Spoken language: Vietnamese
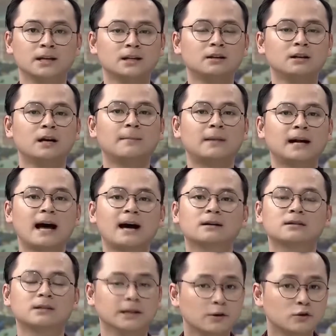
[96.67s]
Những người mà
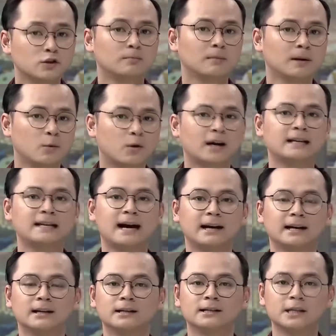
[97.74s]
đang sở hữu cho mình một căn
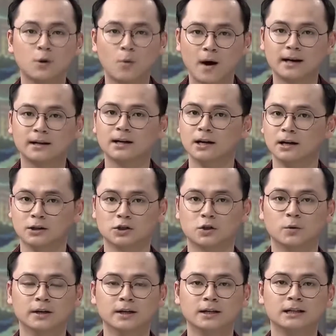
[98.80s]
nhà để sinh hoạt, để ở
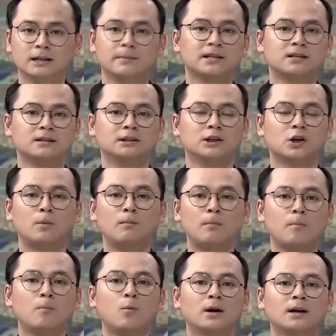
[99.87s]
rồi, nhưng bây giờ thì có
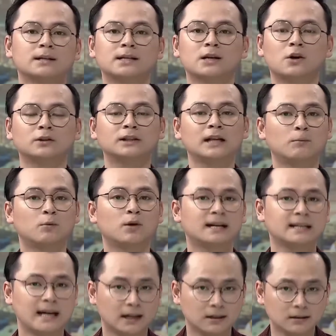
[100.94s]
mong muốn là sẽ có thêm một
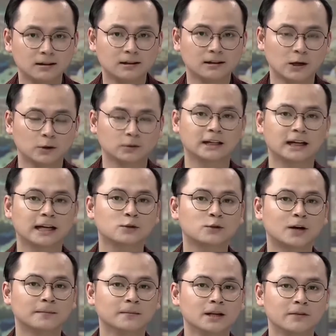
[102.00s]
căn nhà nữa để có thể kinh
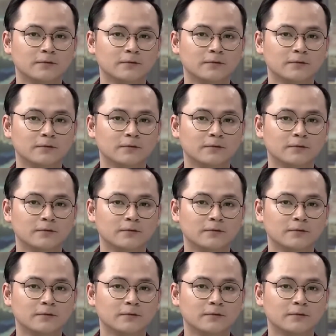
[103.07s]
doanh.